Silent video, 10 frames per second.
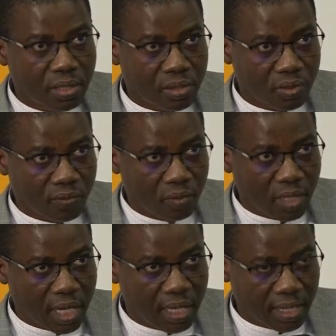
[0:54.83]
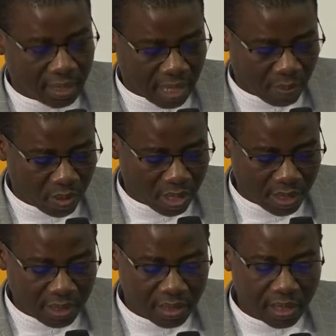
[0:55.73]
je voudrais rappeler
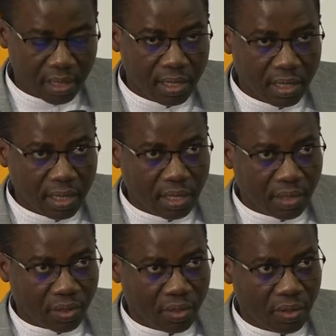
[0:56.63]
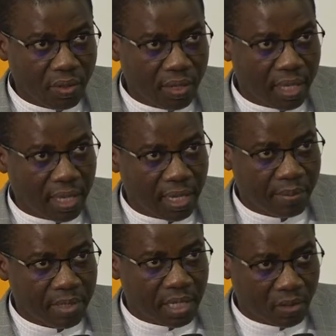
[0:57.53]
qu'elle est
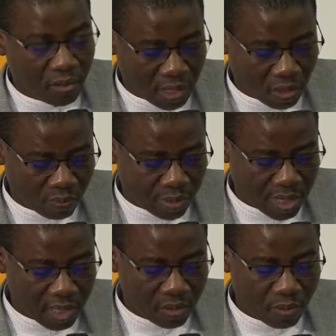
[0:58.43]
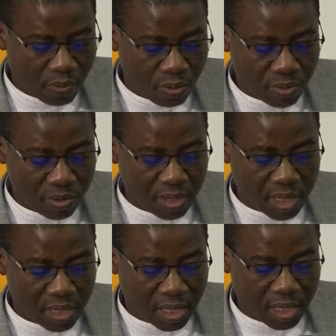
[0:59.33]
mise en œuvre dans notre pays depuis plus d'une
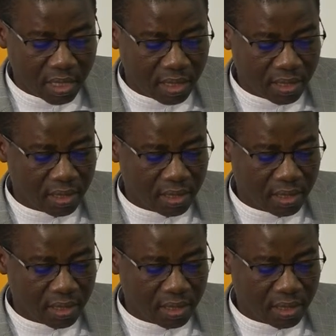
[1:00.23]
décennie